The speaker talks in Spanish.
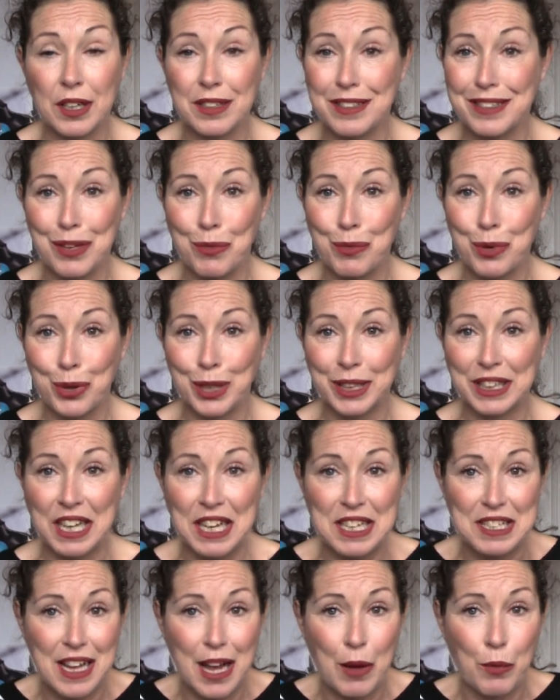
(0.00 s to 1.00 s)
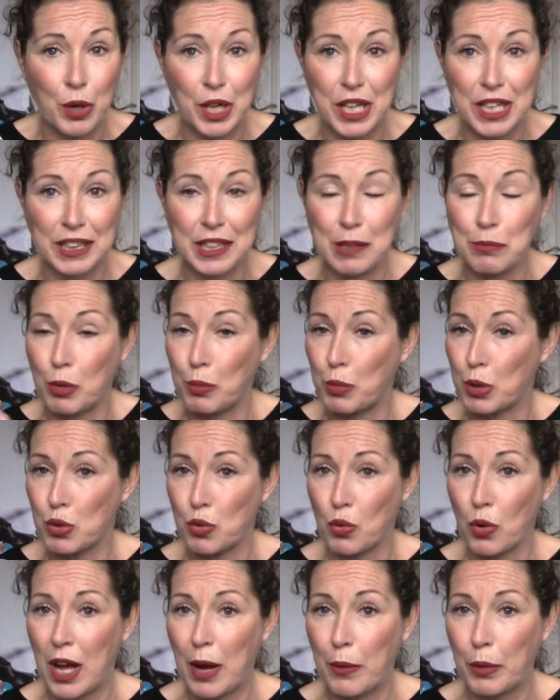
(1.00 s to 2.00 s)
eh, seguro que tenéis jabón íntimo, pues
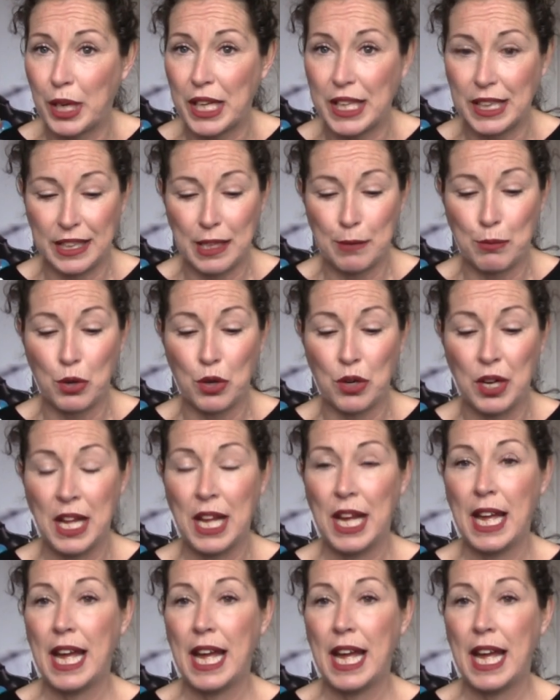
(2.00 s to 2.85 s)
un jabón íntimo,